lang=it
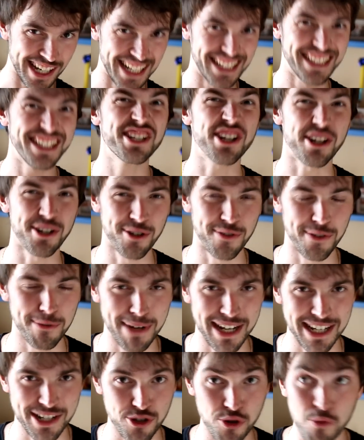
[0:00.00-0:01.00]
è il 19
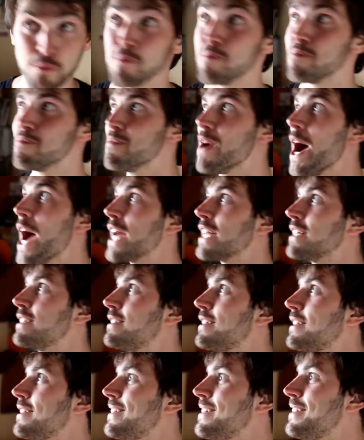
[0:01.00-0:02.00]
maggio,
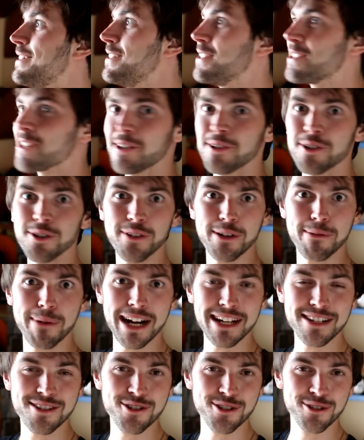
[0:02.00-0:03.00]
martedì 19
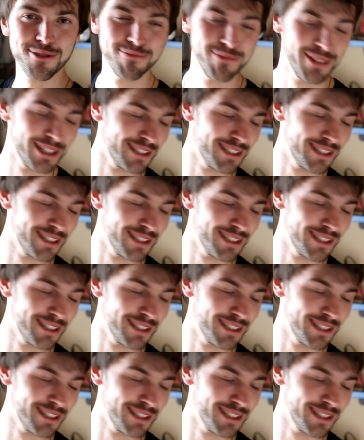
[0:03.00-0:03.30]
maggio